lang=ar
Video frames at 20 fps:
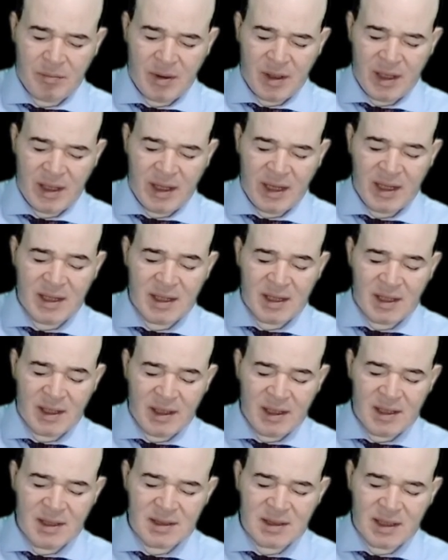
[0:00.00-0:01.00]

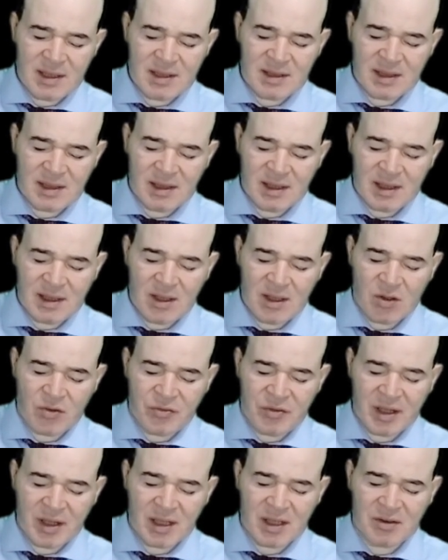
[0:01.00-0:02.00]
انكريز ان ذا ديجري
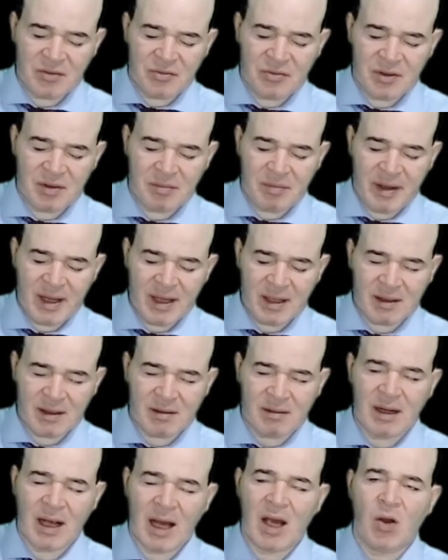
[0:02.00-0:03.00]
اوف نيجاتيف فيدباك
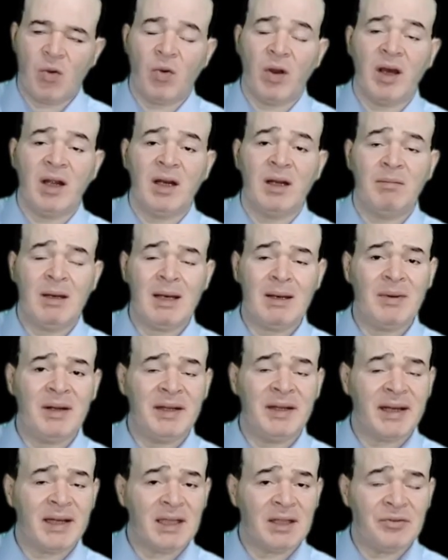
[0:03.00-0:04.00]
لا هو اللي بيعمل
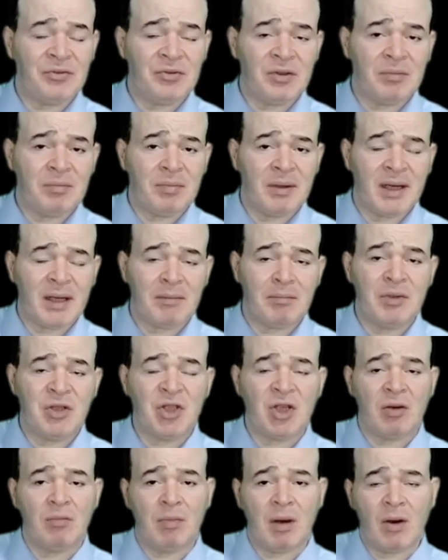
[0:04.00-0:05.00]
نيجاتيف فيدباك
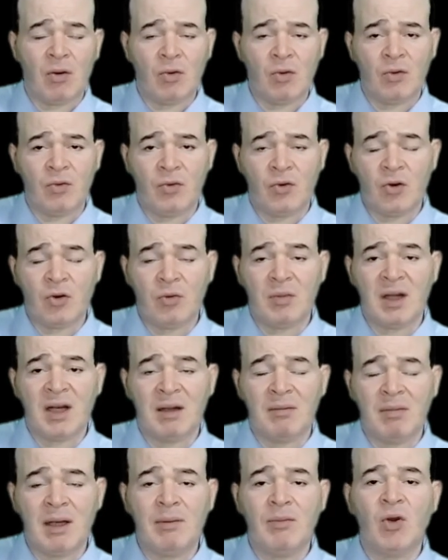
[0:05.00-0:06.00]
مش الباوند فورم
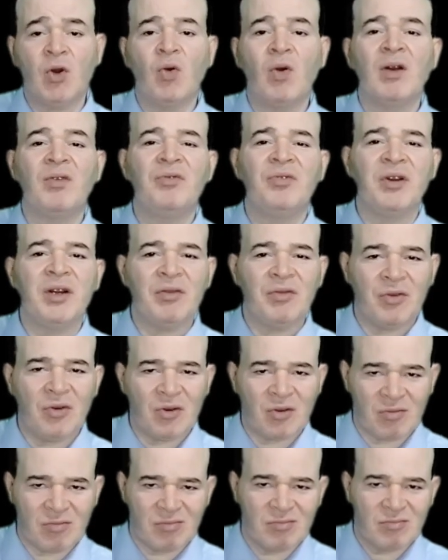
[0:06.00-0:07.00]
اللي بيعمل هو الفري
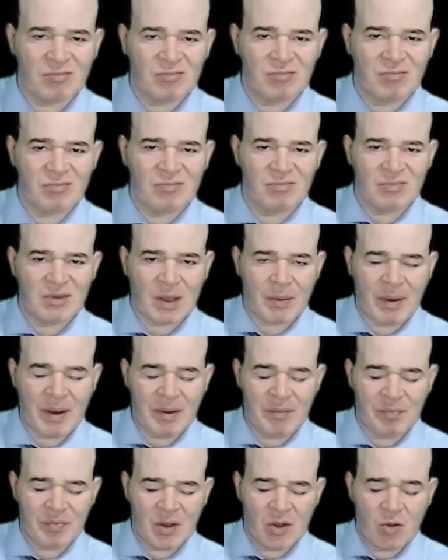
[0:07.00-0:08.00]
فورم
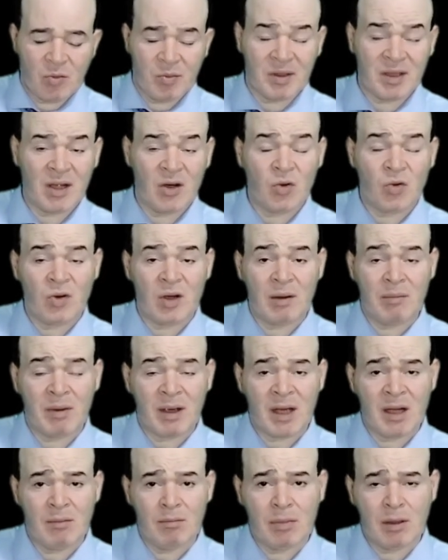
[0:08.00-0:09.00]
تمام وبالتالي كل ما
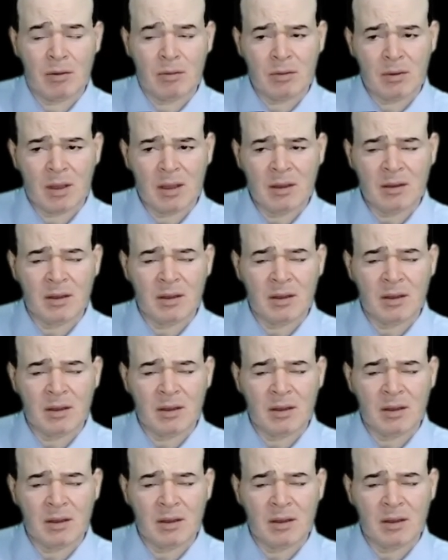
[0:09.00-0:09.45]
كان باوند اكتر